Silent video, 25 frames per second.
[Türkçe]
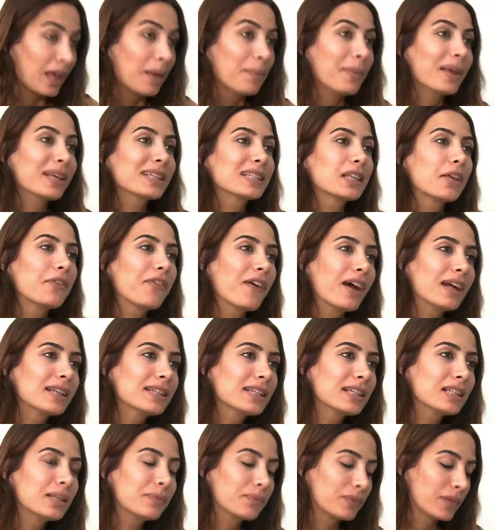Peki Sefer
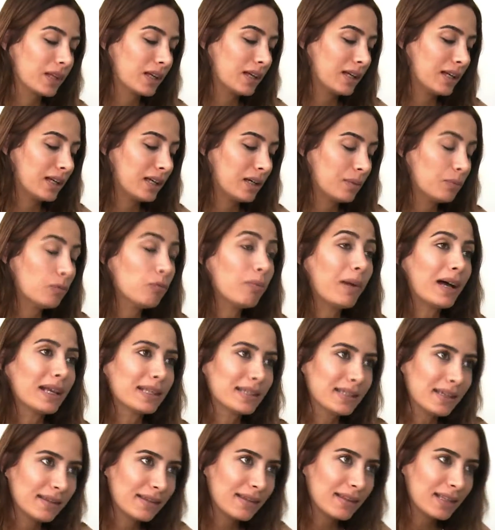Hanım, e, bu
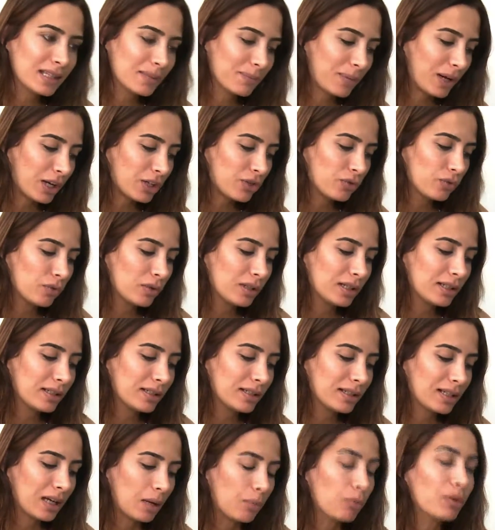bahsettiğiniz
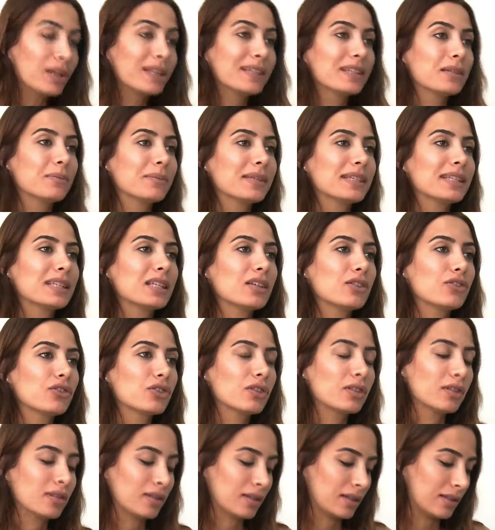başvuruların kabul edilmesi
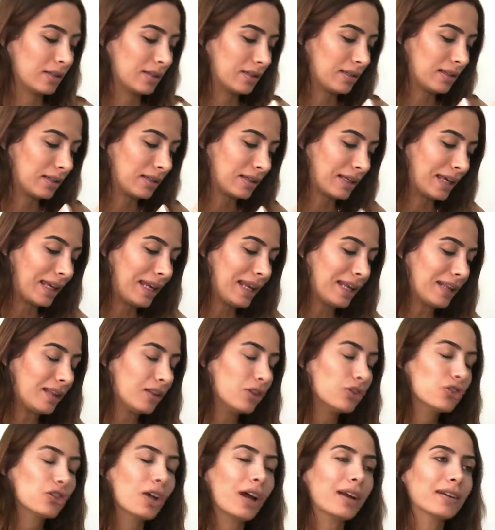için e,
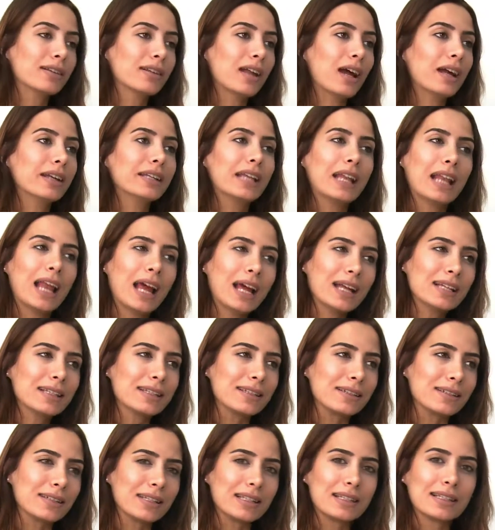gerekli şartlar
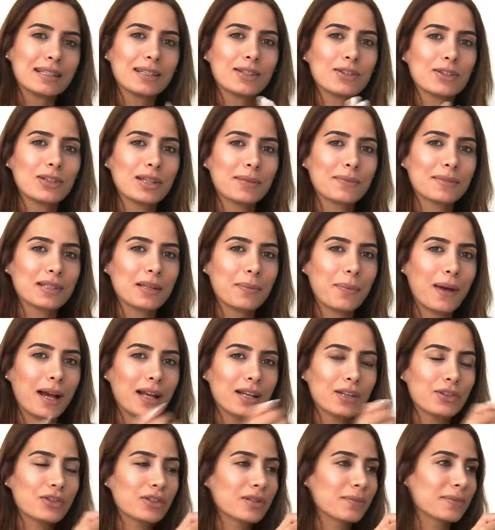nelerdir? İzleyicilerimize
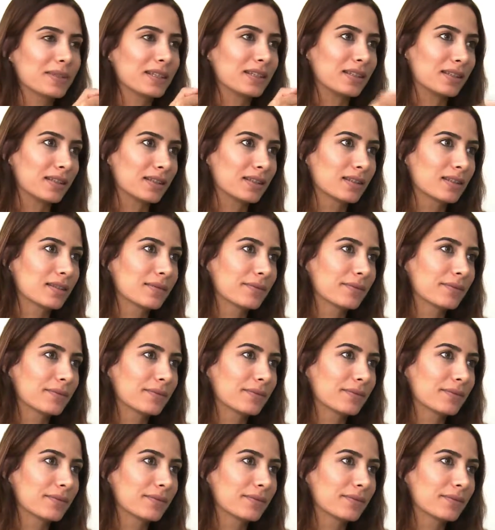paylaşır mısınız?